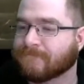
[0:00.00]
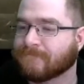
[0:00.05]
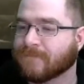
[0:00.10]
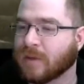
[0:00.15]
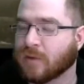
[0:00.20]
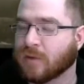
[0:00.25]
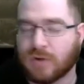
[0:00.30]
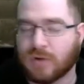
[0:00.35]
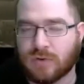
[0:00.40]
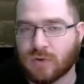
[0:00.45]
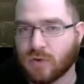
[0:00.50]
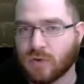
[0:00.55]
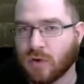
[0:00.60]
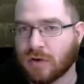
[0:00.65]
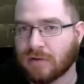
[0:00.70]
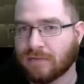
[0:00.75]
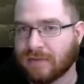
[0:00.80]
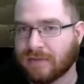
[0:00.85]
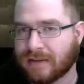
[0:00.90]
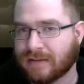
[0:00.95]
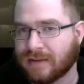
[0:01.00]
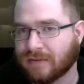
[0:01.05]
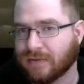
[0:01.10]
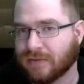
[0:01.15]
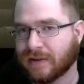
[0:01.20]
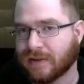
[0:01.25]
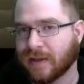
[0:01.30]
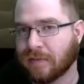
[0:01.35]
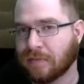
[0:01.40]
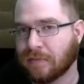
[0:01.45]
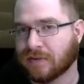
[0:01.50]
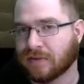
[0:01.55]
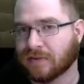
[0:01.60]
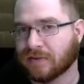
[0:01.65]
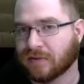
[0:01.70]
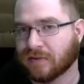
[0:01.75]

Ich will nur gucken, was das für ein Teppich ist.